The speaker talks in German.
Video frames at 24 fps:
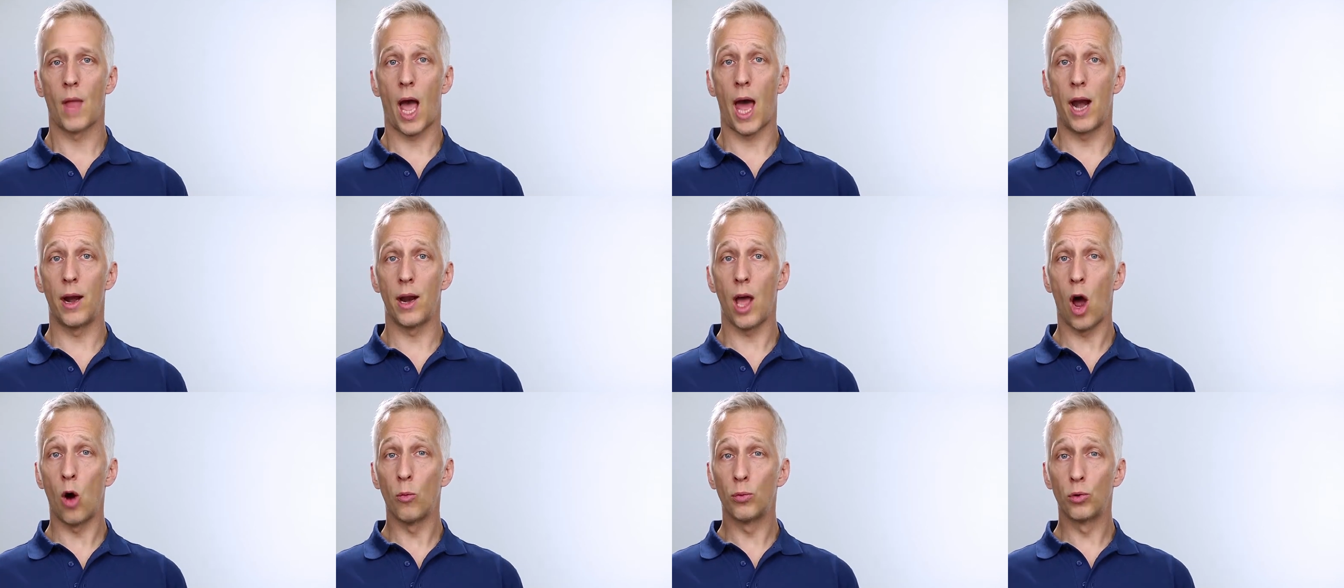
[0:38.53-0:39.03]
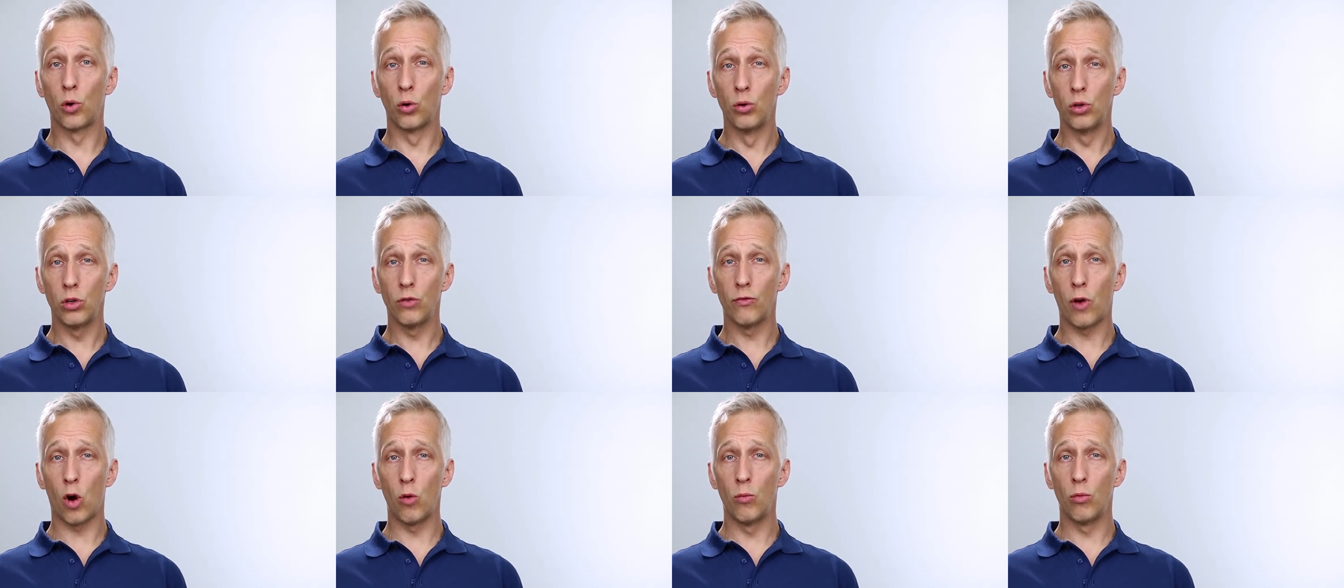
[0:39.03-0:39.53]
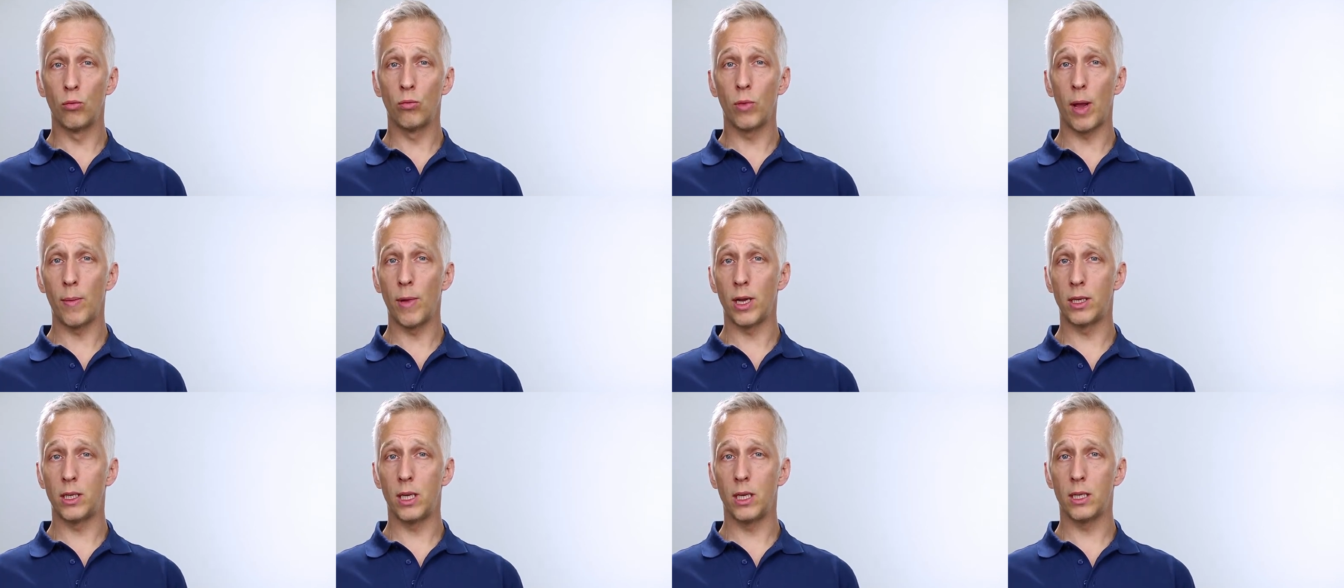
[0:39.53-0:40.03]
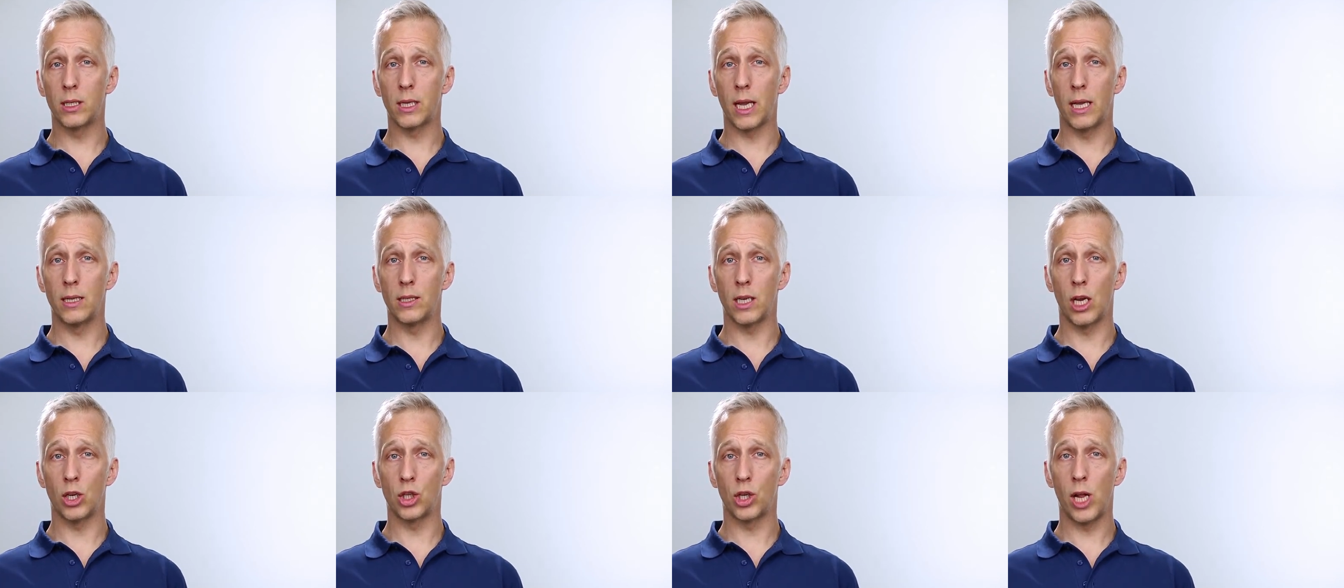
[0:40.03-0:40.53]
Einer der Hauptgründe, warum
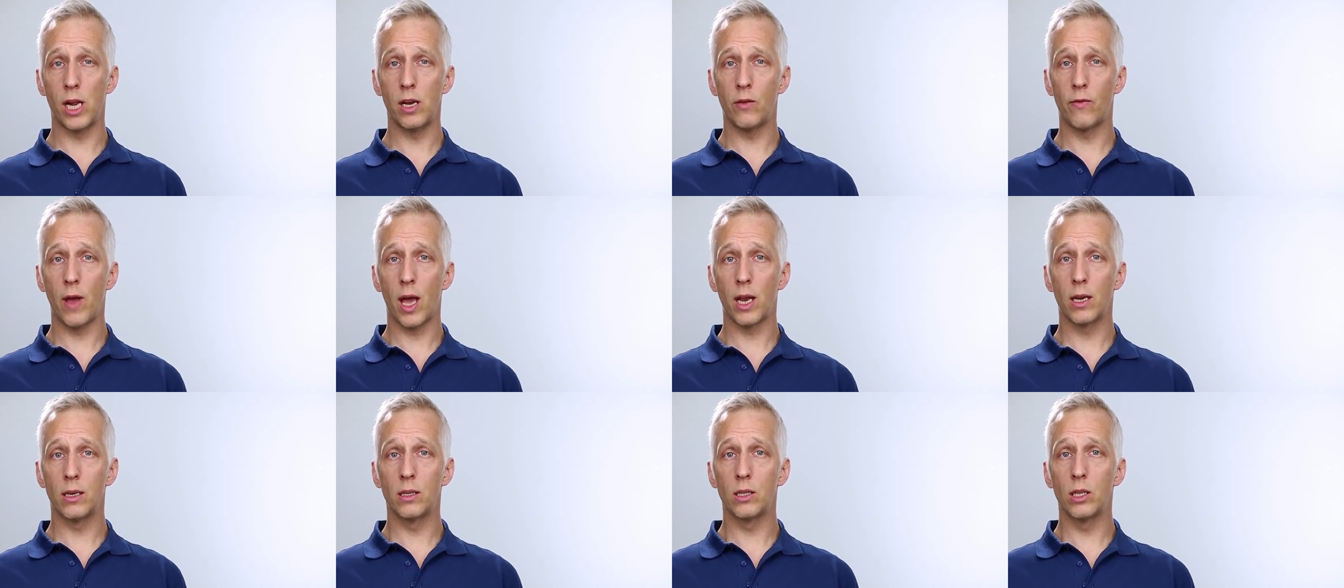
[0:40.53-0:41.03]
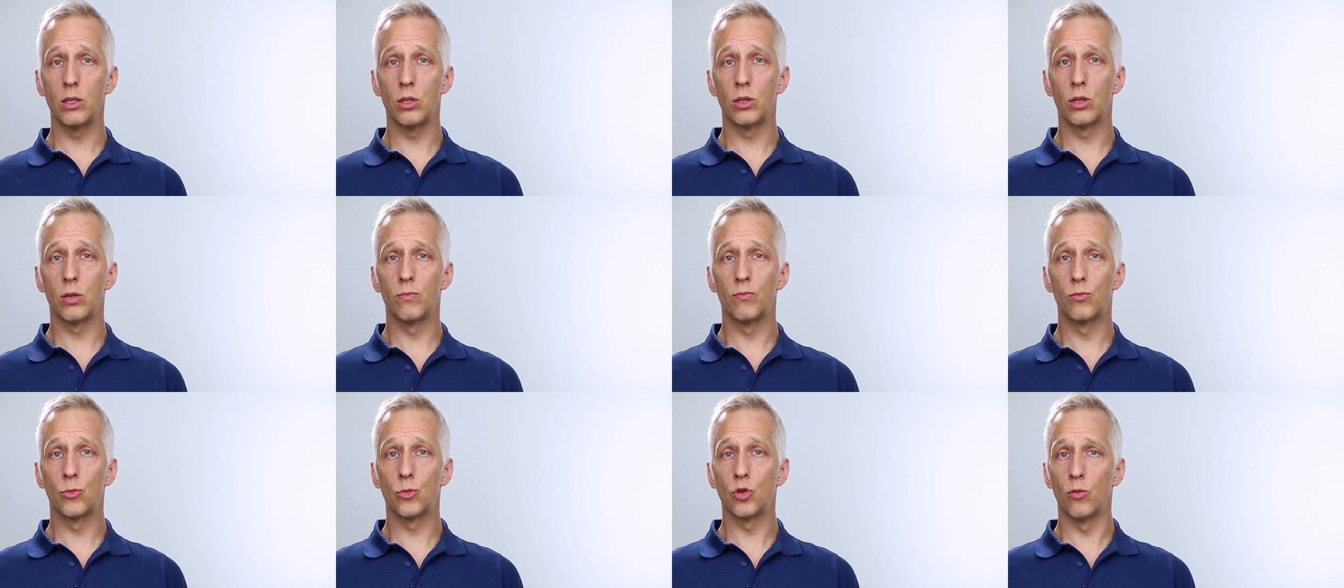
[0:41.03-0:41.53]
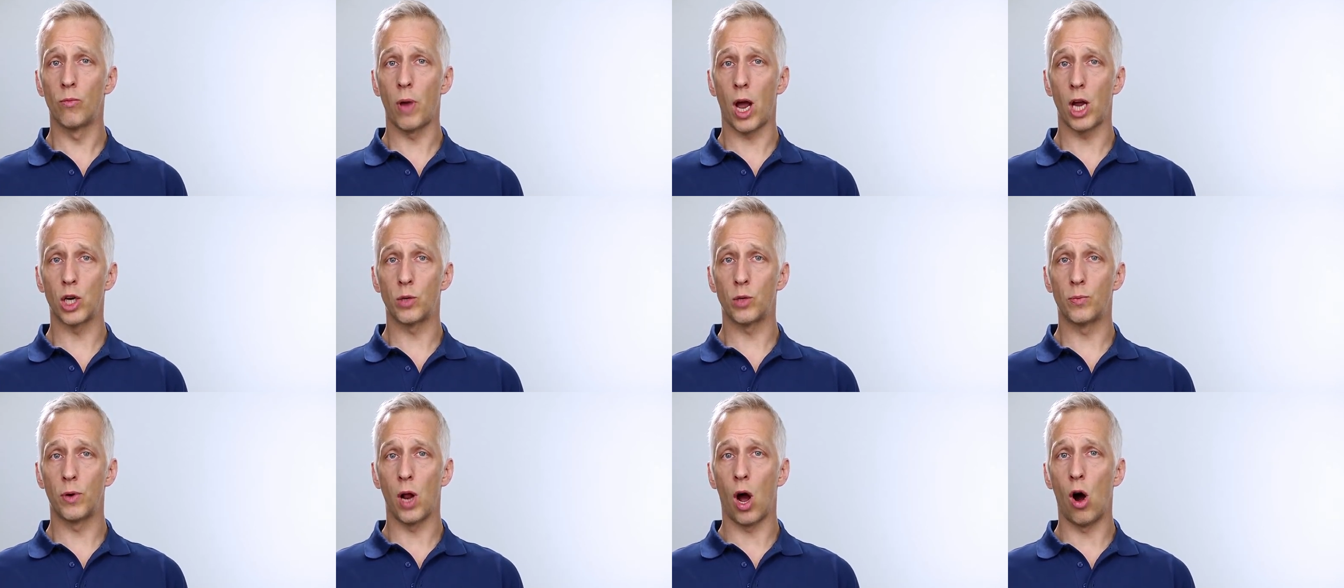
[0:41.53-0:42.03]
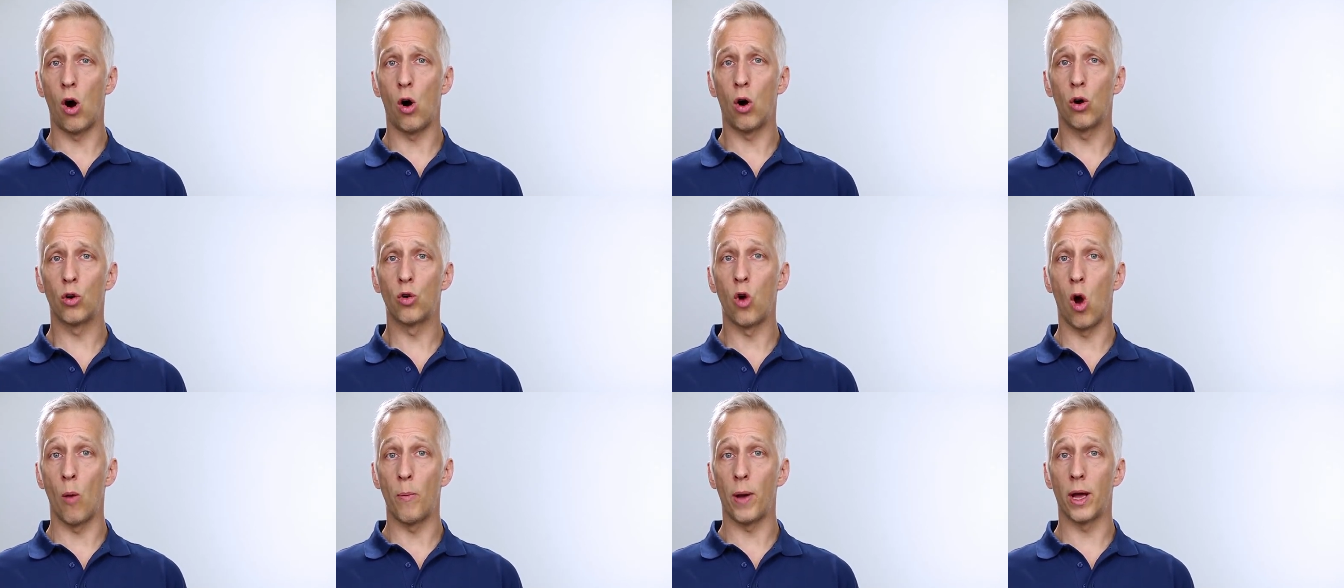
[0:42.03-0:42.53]
MRT-Scans erstellt werden, sind zum Beispiel auch
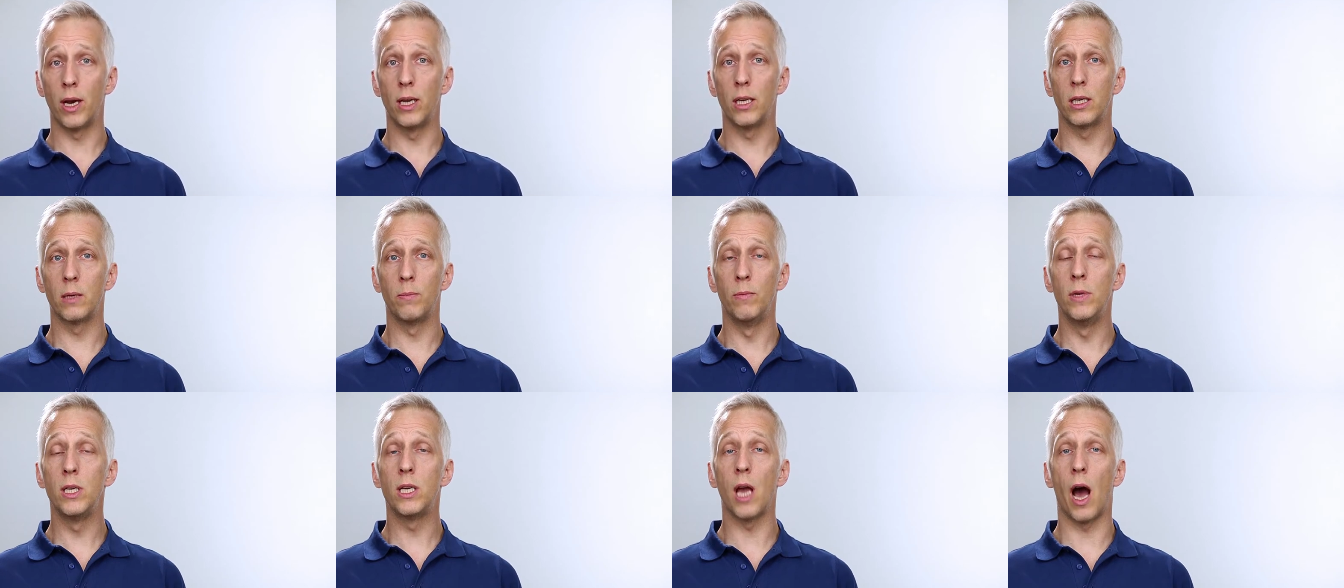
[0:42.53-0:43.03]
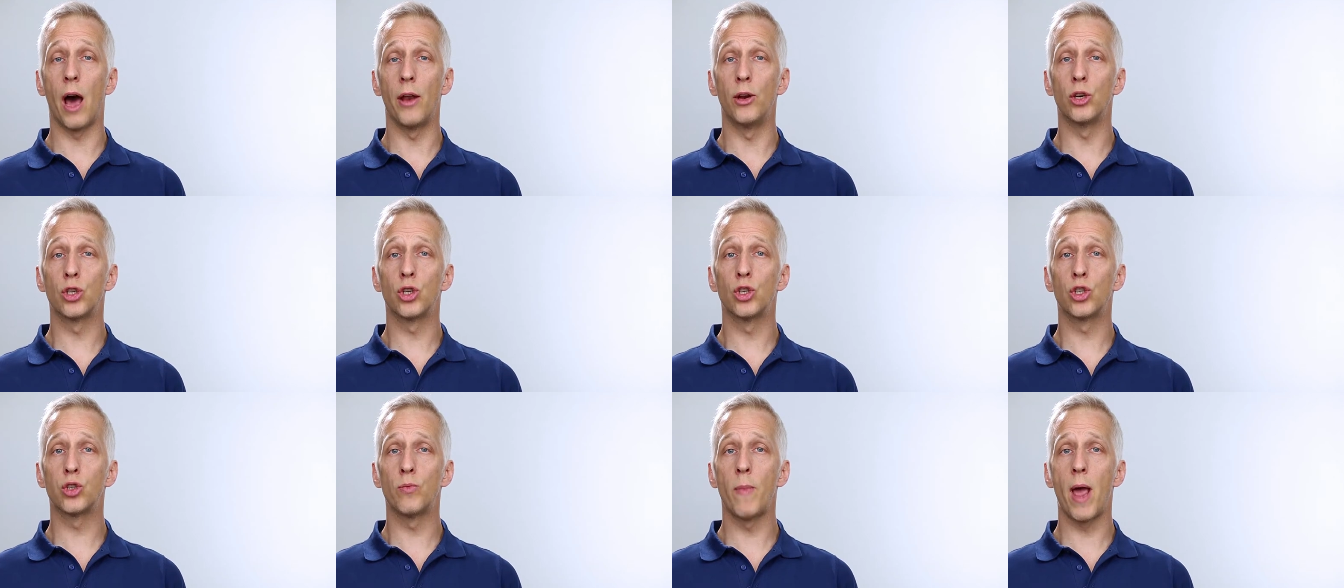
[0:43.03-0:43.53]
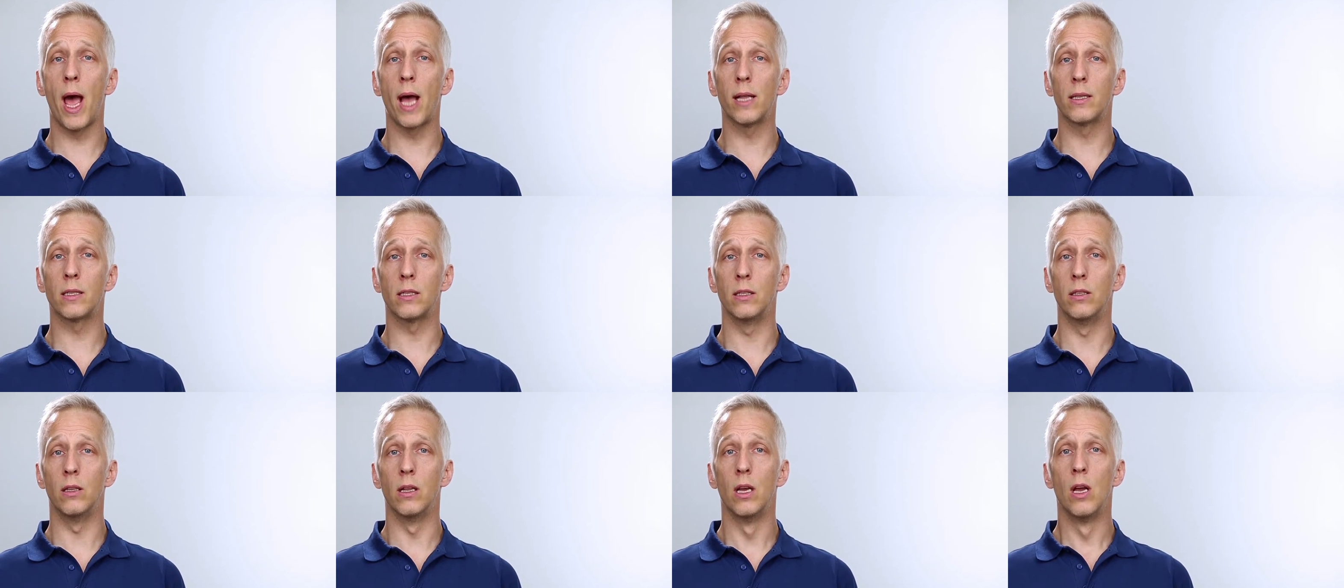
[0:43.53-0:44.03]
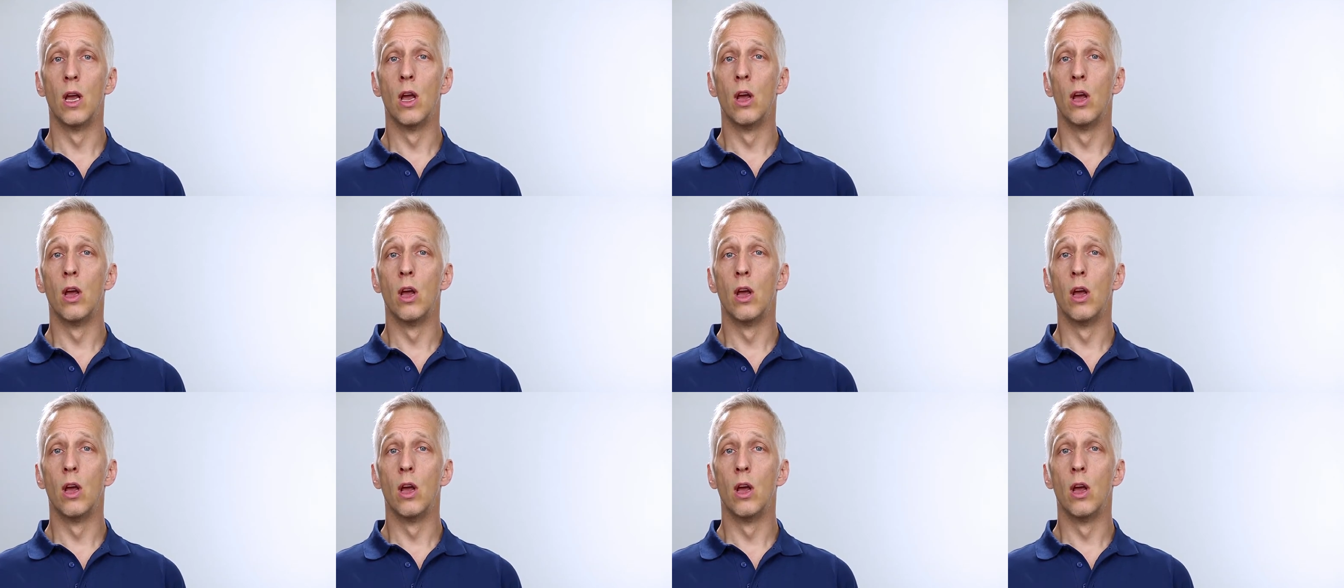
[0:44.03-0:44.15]
körperlich-mechanische Schmerzen,